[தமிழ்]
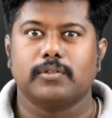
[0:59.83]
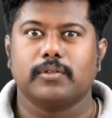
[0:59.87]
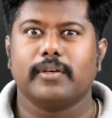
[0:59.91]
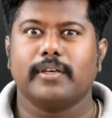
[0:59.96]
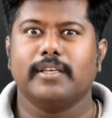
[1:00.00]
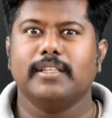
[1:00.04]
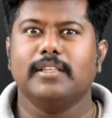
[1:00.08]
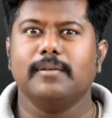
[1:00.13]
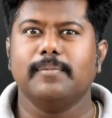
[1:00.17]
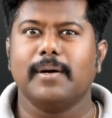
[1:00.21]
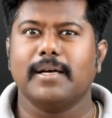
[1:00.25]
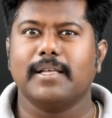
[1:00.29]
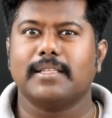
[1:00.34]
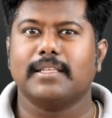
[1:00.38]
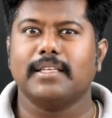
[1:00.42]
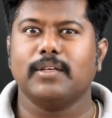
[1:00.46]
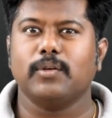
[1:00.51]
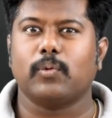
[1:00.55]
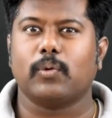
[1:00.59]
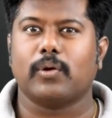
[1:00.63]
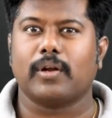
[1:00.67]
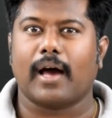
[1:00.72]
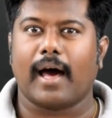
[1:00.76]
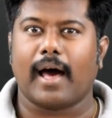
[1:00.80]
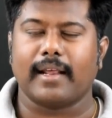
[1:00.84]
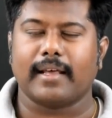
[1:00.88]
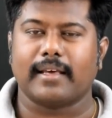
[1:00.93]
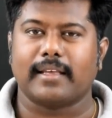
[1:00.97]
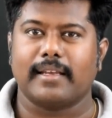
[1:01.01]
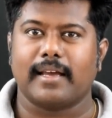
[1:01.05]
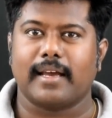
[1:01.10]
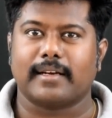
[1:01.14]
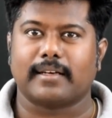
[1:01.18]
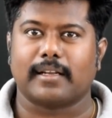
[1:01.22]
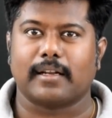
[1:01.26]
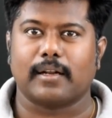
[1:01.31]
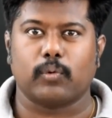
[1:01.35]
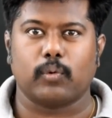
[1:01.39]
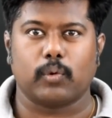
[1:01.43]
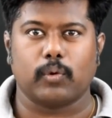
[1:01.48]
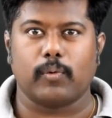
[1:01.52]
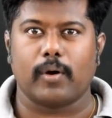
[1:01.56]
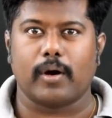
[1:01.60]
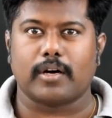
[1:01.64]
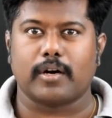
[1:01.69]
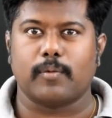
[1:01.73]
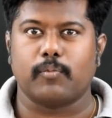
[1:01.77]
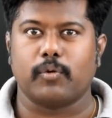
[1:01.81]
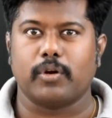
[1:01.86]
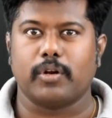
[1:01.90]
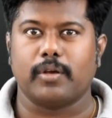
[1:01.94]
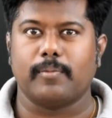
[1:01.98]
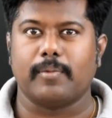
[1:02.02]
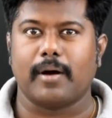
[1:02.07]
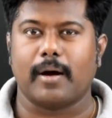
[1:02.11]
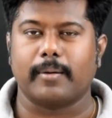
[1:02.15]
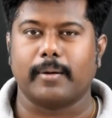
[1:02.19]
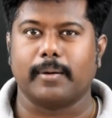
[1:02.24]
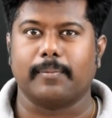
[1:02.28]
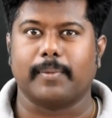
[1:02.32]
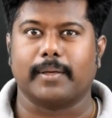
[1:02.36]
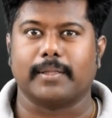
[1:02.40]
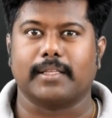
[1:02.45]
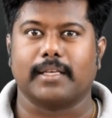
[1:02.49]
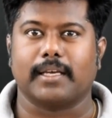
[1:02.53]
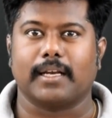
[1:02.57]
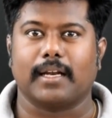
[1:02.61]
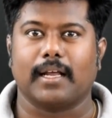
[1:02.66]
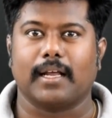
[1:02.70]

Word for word: ஸோ இது மாதிரி ஒரு ஆர்க் ரியாக்டரை உருவாக்க முடியுமா அப்படின்னு